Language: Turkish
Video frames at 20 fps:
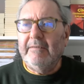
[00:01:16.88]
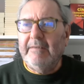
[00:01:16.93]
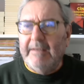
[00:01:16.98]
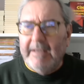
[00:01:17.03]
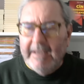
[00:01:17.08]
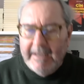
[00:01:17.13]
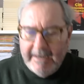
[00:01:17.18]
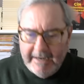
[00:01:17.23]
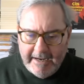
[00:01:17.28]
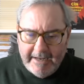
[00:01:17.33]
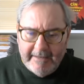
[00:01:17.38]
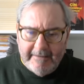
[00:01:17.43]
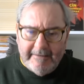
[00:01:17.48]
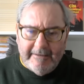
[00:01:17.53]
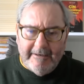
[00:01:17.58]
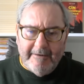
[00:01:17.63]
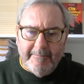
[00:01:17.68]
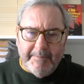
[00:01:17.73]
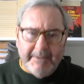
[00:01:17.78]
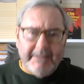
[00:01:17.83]

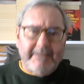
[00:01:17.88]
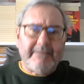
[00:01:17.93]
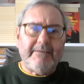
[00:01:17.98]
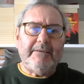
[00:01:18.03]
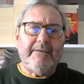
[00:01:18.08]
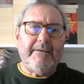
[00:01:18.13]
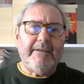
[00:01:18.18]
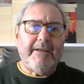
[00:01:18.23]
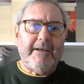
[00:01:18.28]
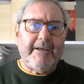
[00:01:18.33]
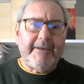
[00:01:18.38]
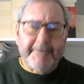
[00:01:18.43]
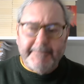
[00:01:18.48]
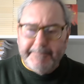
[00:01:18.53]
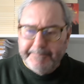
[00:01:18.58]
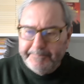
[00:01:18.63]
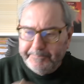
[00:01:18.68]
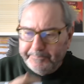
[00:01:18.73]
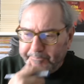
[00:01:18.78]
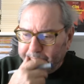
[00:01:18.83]
Genelde Batılılar
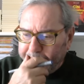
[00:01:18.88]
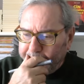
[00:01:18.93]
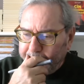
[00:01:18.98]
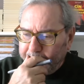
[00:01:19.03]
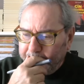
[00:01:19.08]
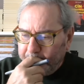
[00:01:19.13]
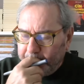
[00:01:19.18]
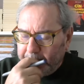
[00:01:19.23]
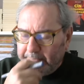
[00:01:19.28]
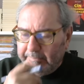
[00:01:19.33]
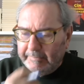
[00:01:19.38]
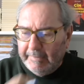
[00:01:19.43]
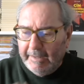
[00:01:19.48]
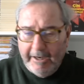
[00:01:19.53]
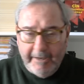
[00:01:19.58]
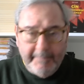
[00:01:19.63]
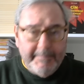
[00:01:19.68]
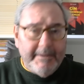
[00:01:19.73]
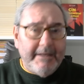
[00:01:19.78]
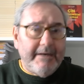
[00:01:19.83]

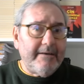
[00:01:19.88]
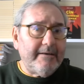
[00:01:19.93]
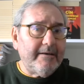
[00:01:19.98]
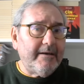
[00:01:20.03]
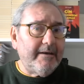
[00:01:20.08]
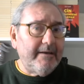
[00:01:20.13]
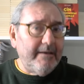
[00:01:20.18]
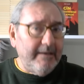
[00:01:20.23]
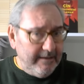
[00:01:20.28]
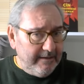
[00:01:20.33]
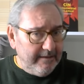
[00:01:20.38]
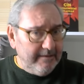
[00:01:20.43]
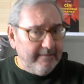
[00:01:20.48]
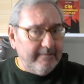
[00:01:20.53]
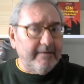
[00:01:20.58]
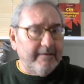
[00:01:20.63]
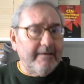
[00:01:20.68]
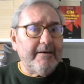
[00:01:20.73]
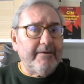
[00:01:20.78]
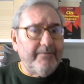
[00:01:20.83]
Amerika,
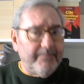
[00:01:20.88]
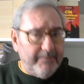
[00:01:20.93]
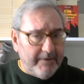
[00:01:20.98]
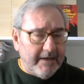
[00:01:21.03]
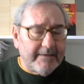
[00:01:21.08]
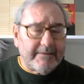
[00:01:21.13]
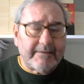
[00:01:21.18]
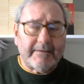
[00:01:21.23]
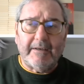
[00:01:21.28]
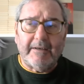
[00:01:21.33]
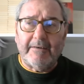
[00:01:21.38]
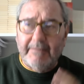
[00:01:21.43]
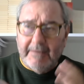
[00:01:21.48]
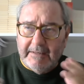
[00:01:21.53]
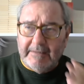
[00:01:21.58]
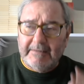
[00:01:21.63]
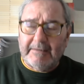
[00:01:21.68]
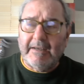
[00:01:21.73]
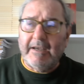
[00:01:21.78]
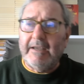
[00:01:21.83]
İngiltere, Fransa
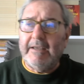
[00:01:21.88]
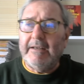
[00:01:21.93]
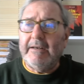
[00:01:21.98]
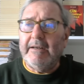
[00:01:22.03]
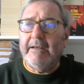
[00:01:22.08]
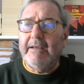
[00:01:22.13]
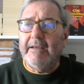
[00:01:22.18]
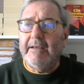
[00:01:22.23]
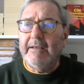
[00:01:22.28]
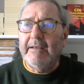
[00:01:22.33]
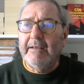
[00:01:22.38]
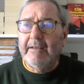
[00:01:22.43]
vesaire